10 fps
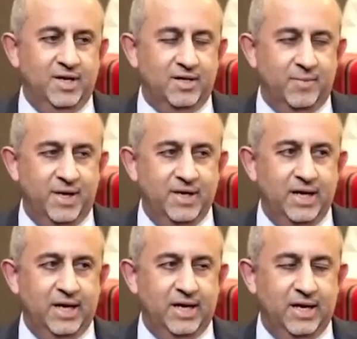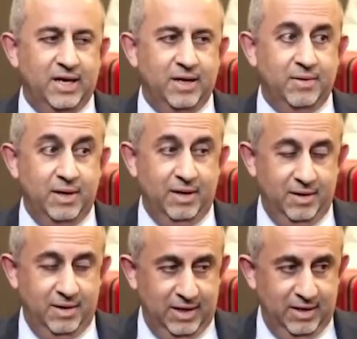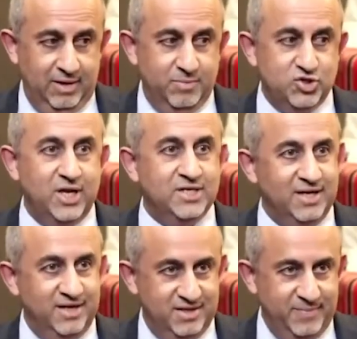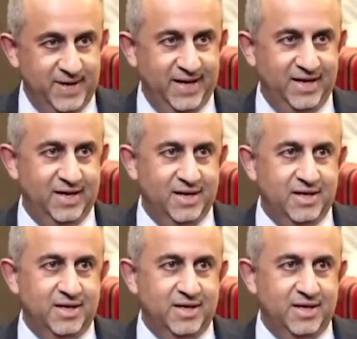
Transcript: طبعا المجالس الاجتماعية